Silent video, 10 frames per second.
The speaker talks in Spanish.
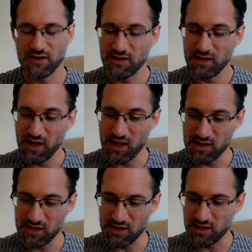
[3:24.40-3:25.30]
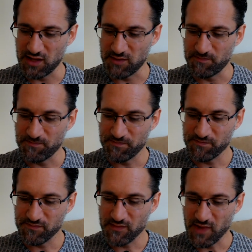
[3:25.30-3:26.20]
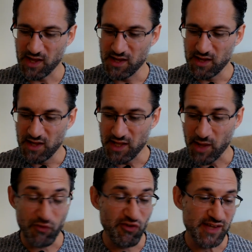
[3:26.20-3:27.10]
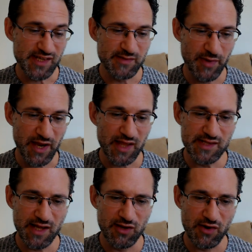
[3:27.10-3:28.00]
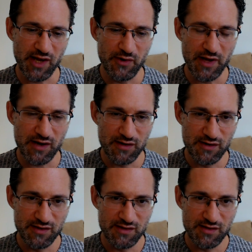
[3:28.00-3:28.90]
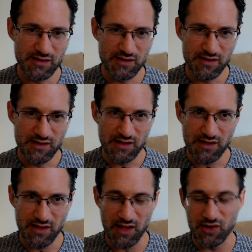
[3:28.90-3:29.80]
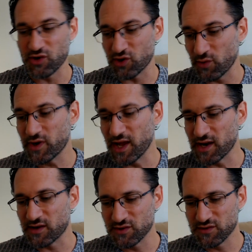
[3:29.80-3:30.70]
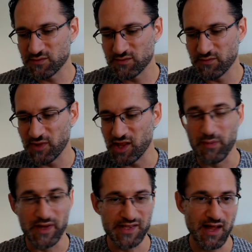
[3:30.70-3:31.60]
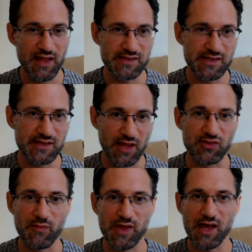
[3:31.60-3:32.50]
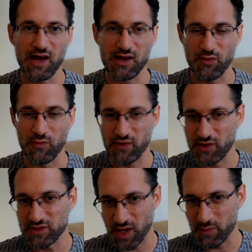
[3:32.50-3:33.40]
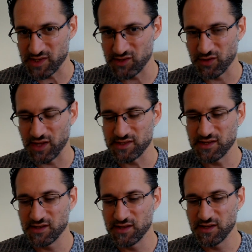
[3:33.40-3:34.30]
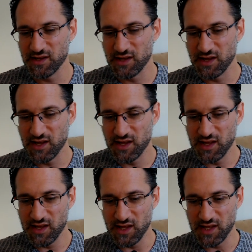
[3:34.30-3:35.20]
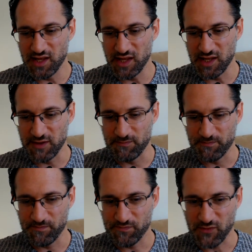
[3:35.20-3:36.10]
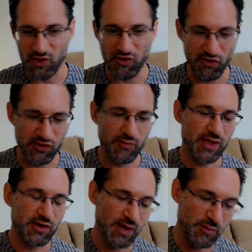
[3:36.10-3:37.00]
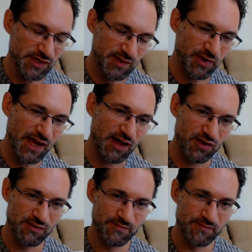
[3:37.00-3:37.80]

Y, y en muchas experiencias logré ver y corroborar vidas pasadas, tanto mías como de otras personas. Y yo tomé nota por separado.